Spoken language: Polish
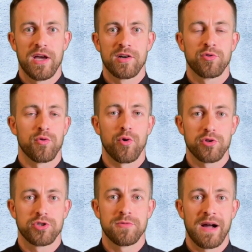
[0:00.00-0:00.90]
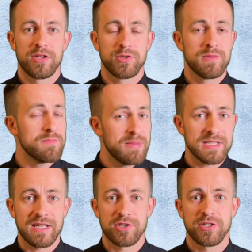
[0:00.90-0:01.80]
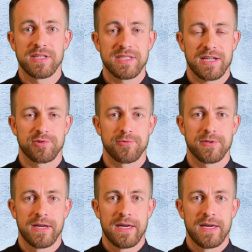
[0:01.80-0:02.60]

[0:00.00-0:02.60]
którą otrzymaliśmy bez naszych zasług.